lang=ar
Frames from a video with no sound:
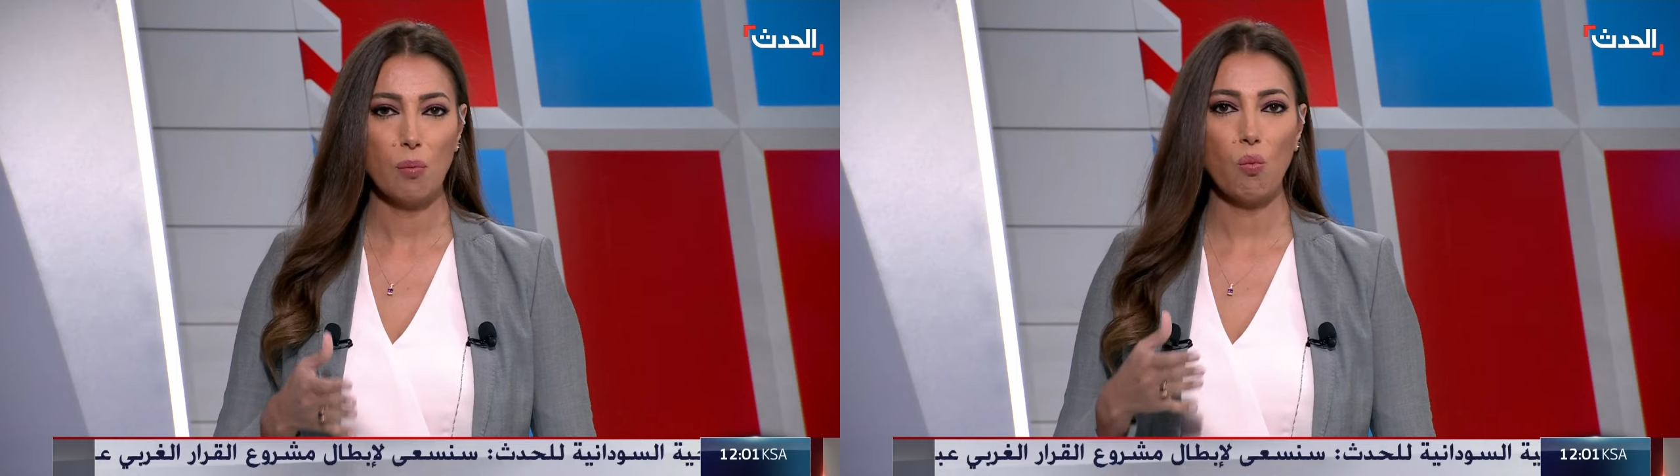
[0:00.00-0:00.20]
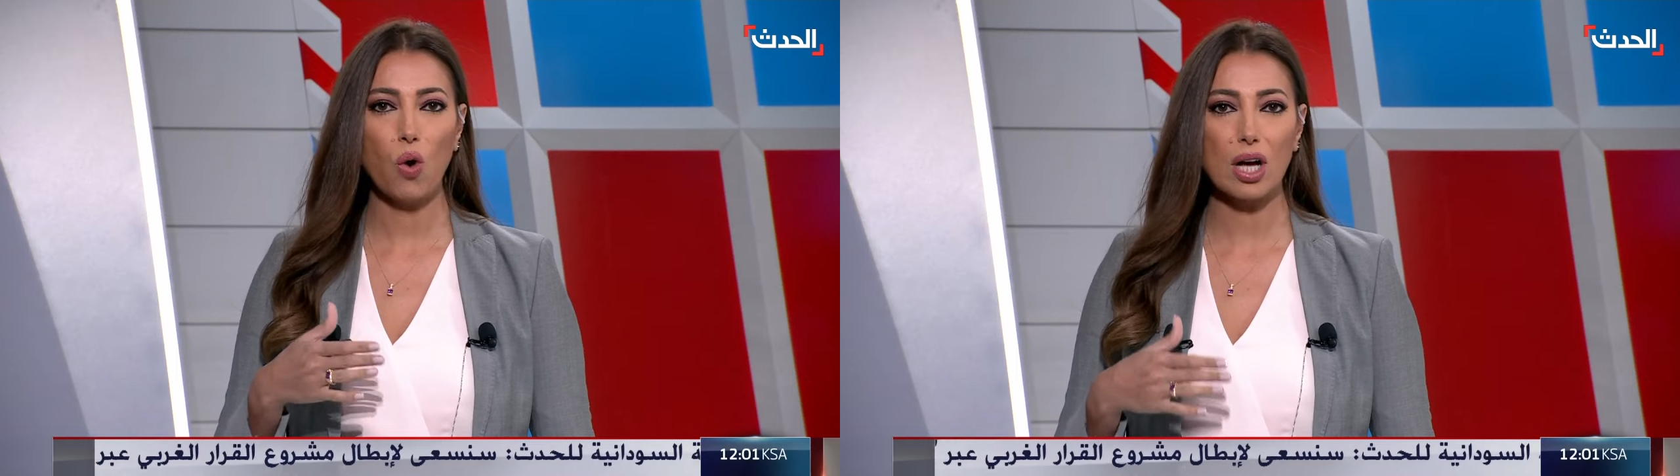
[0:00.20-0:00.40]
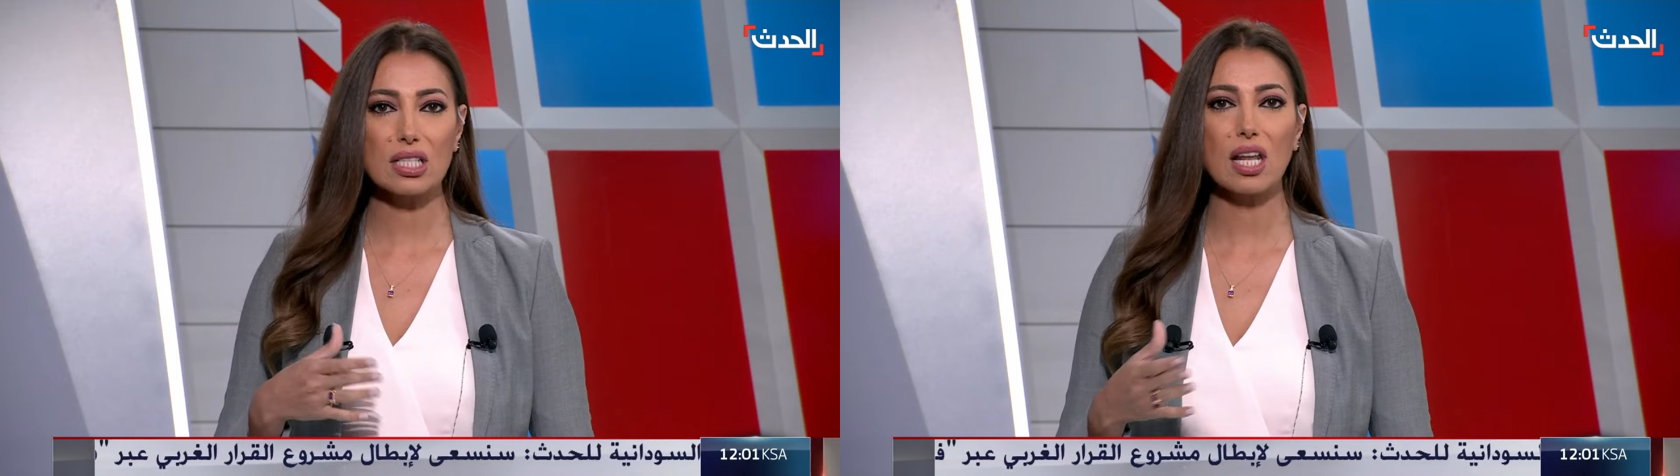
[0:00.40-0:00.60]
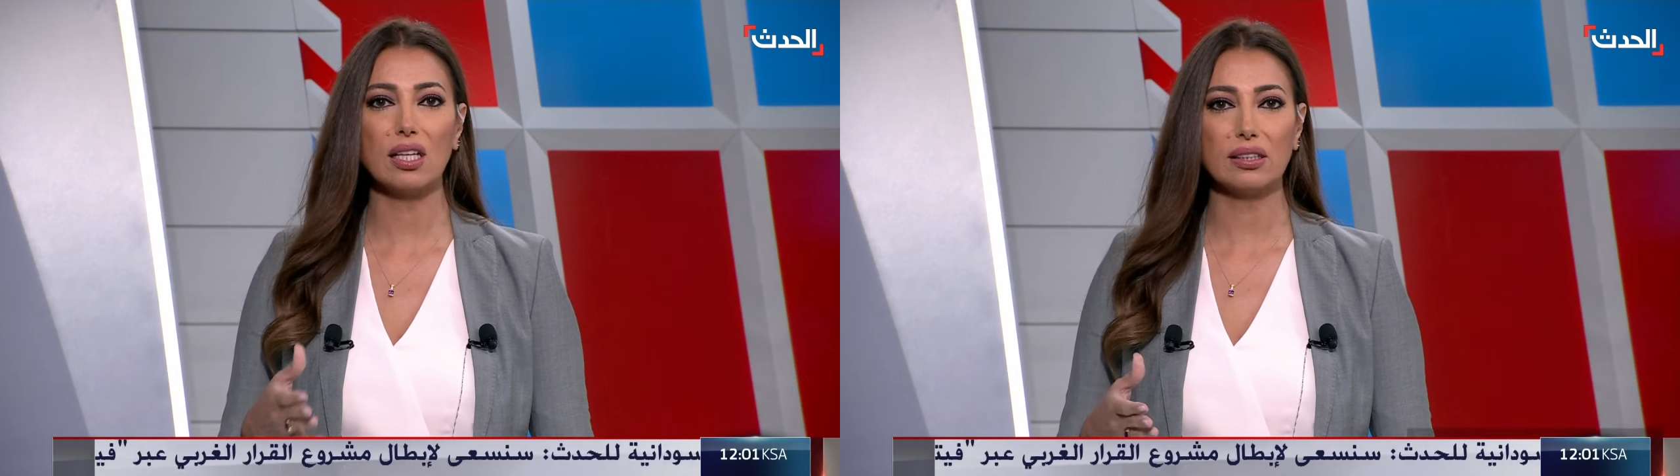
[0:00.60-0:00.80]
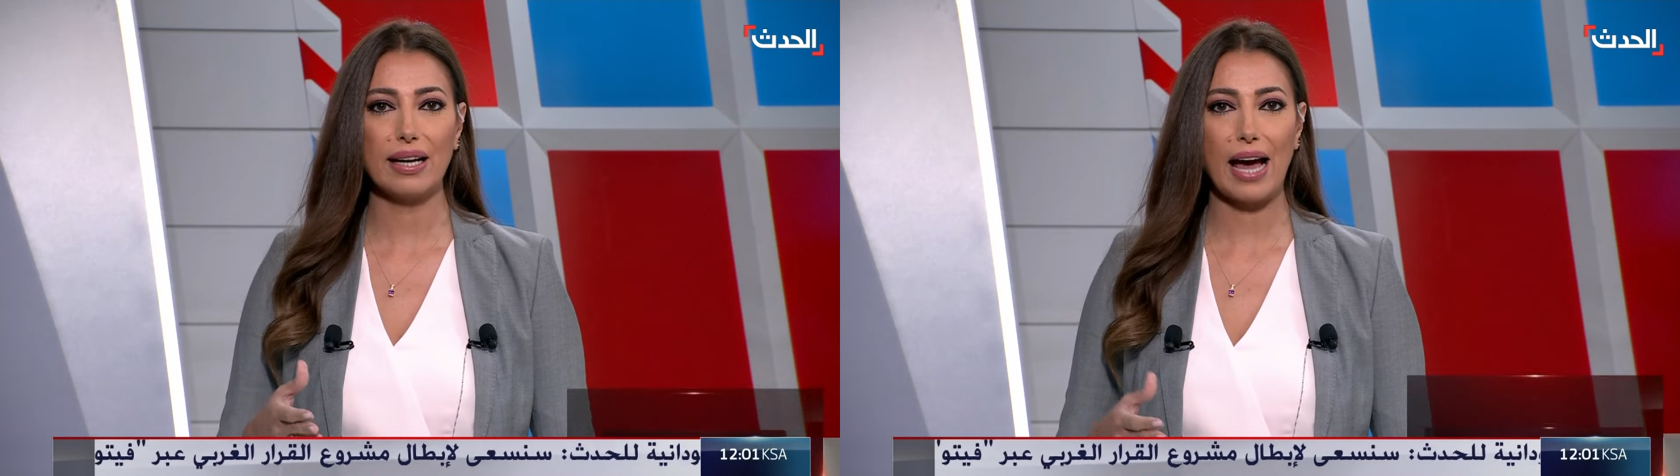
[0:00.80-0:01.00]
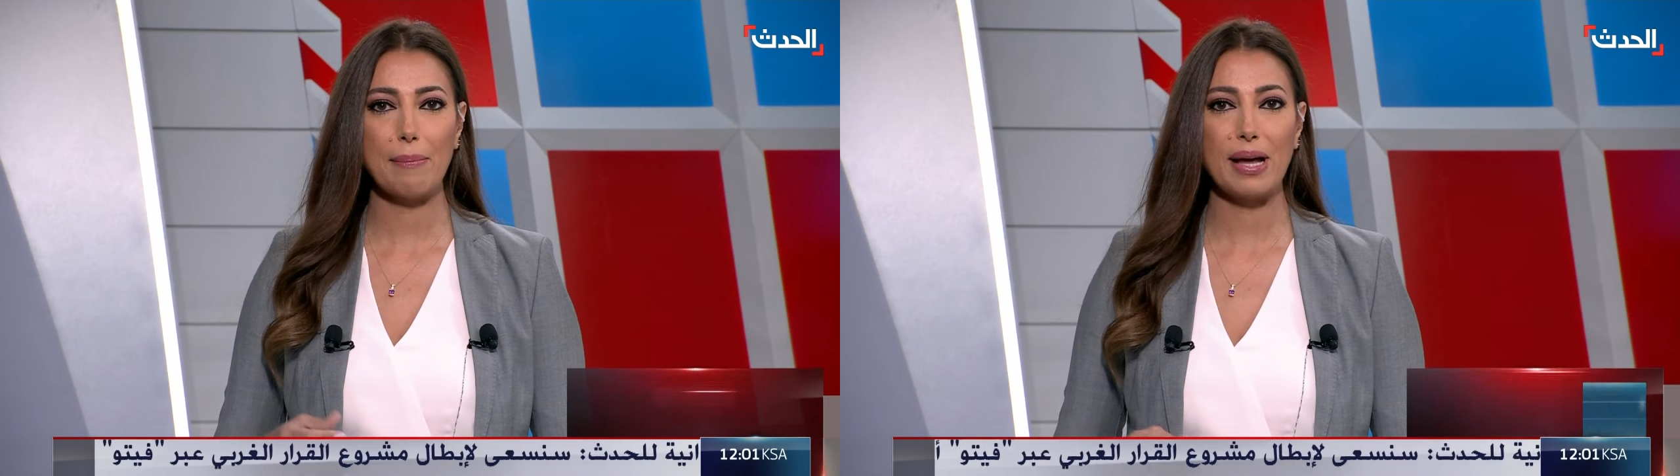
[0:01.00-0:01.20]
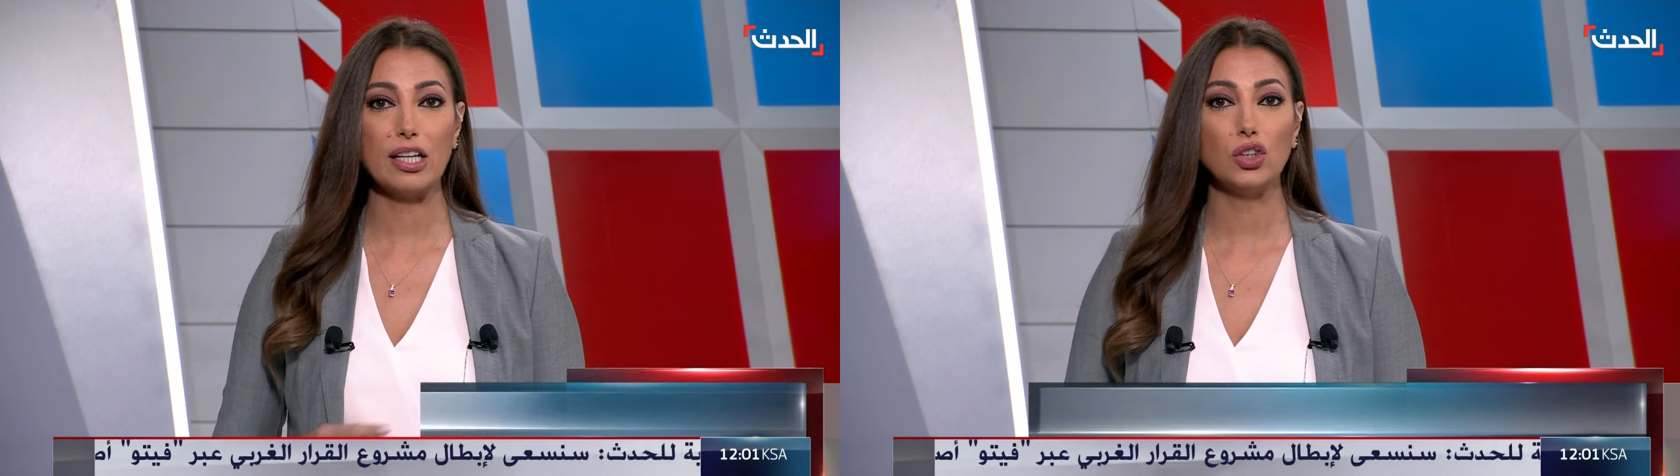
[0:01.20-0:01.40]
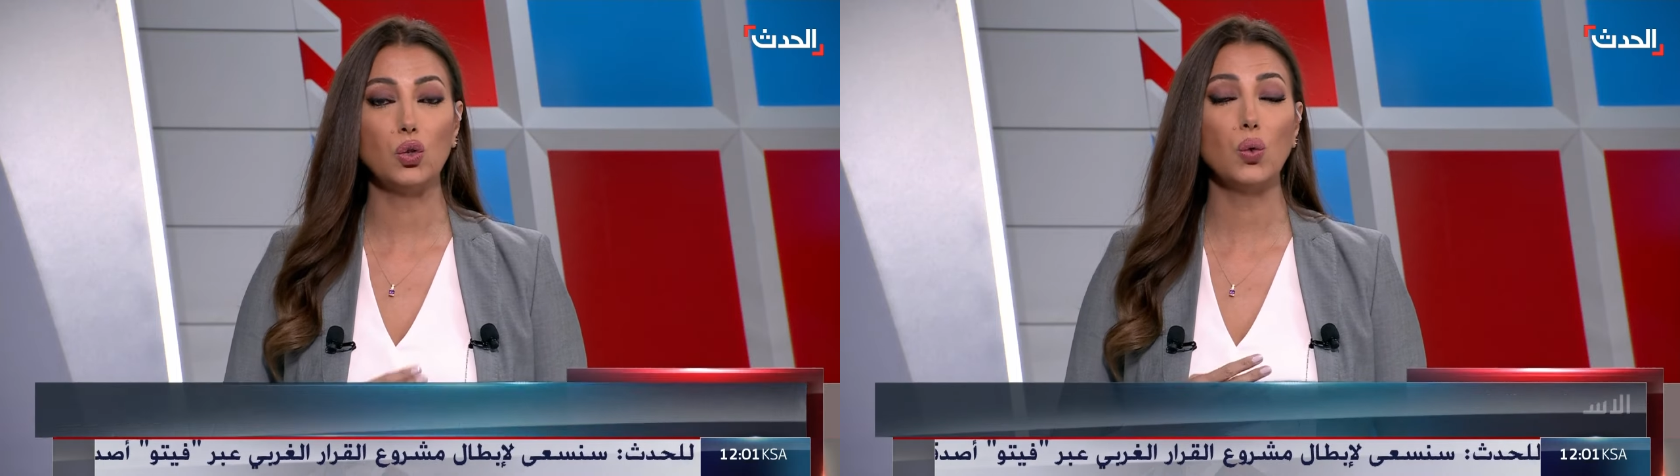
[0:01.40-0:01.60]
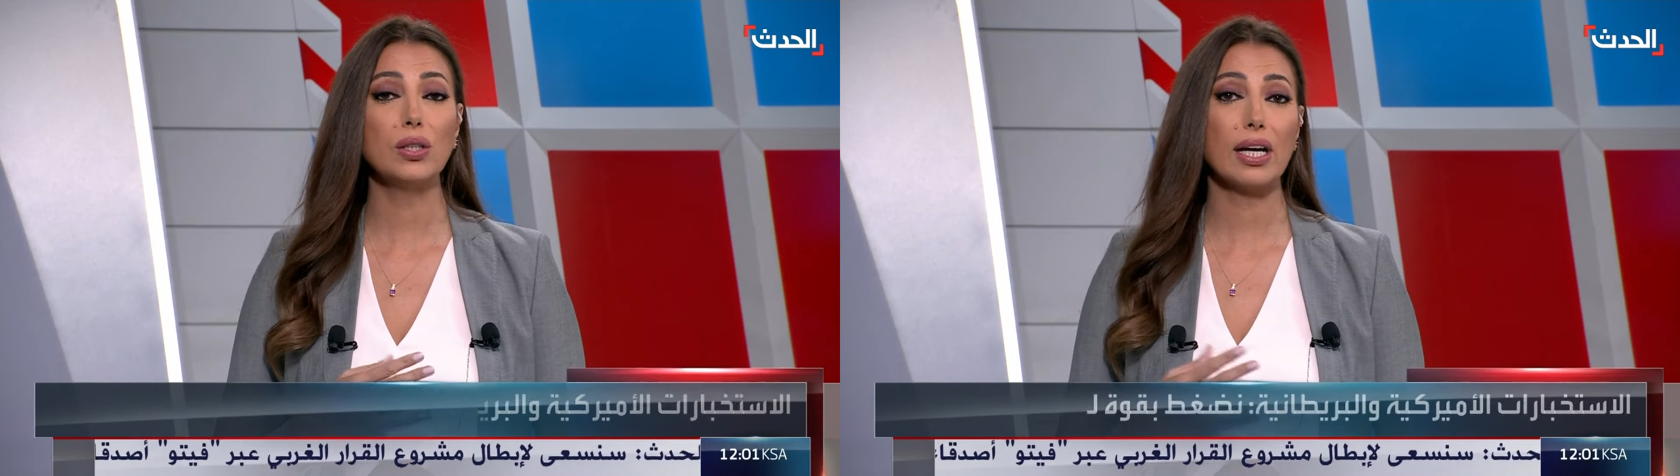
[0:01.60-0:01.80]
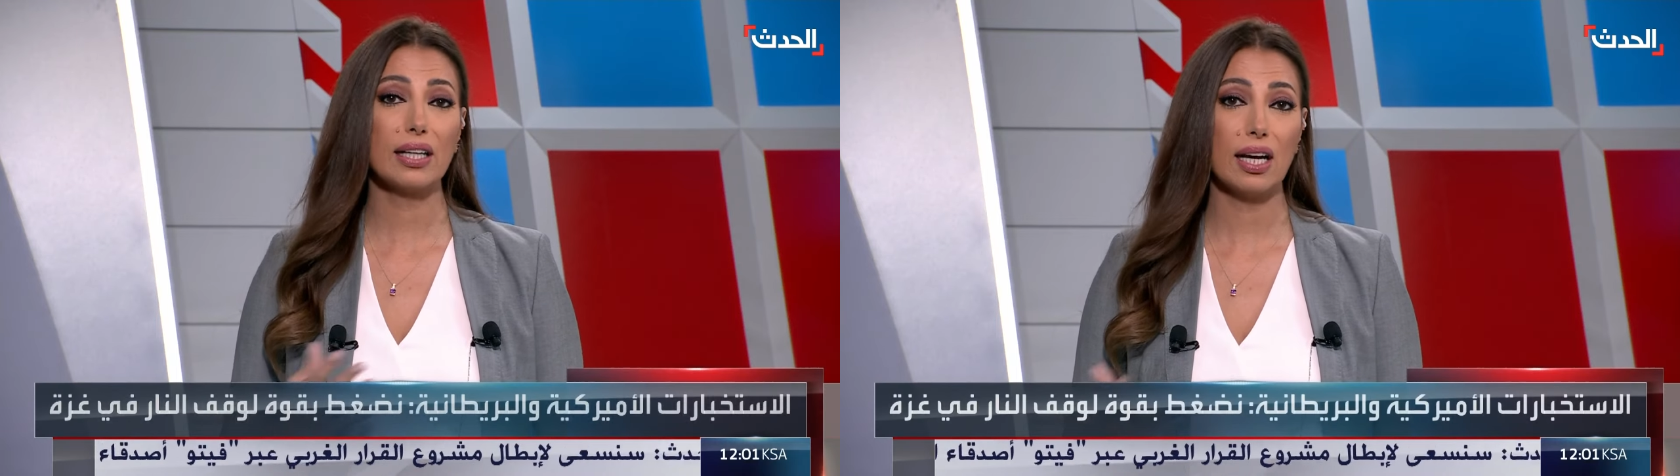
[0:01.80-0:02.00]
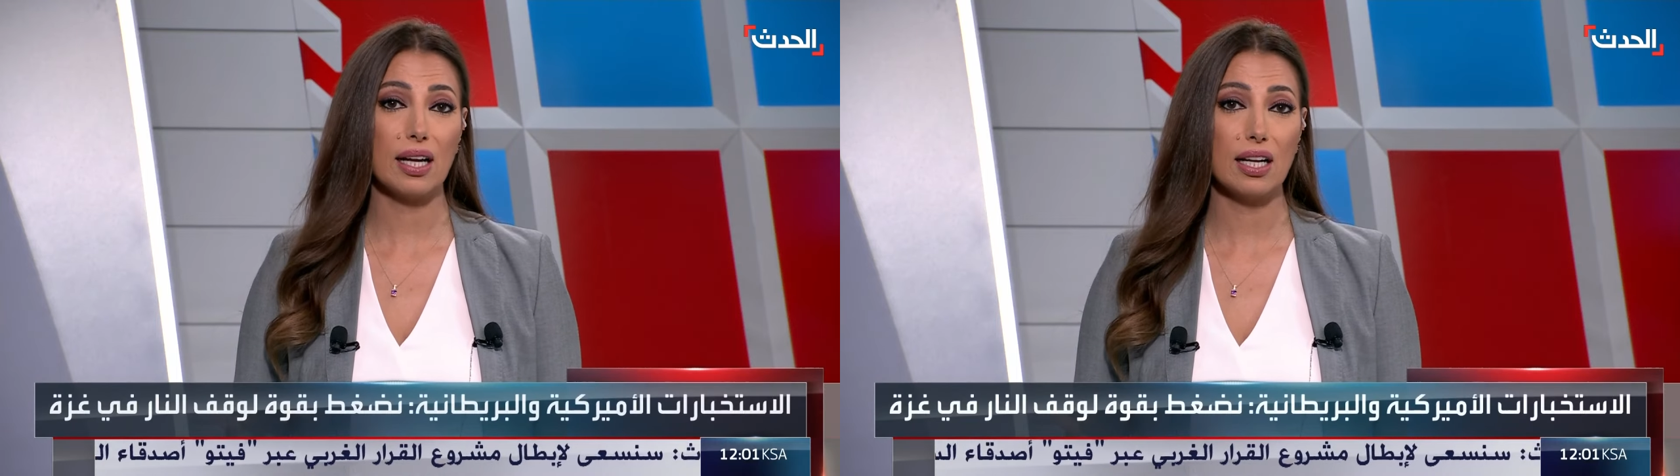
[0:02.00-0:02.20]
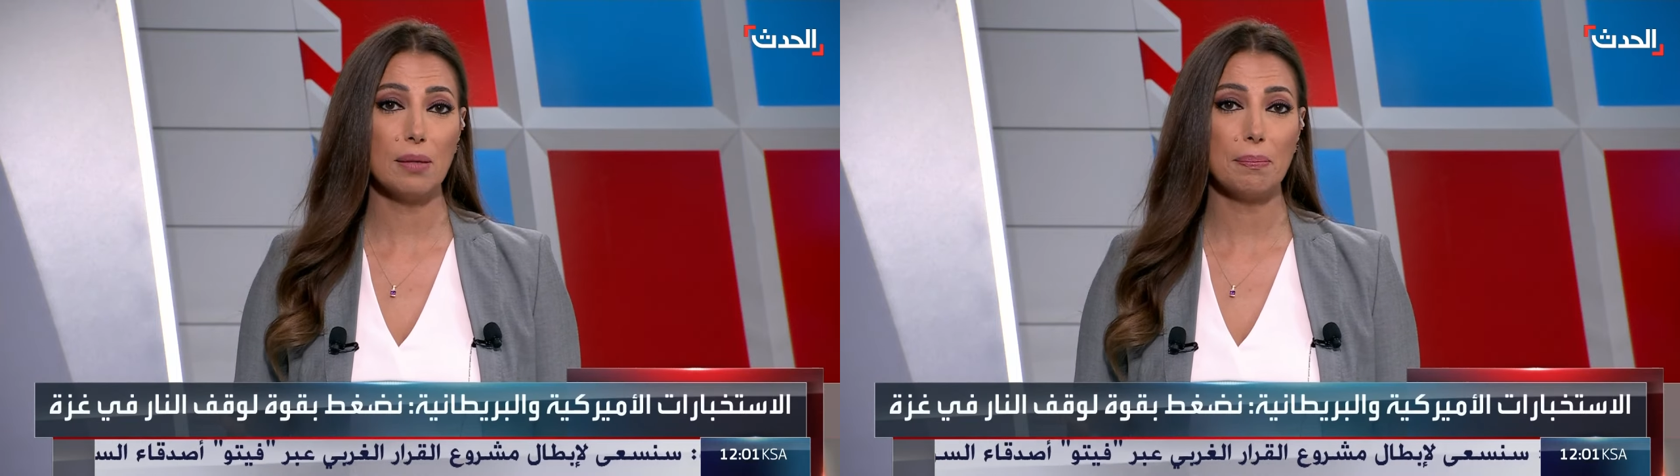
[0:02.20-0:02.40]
مواصله العمل دون كلل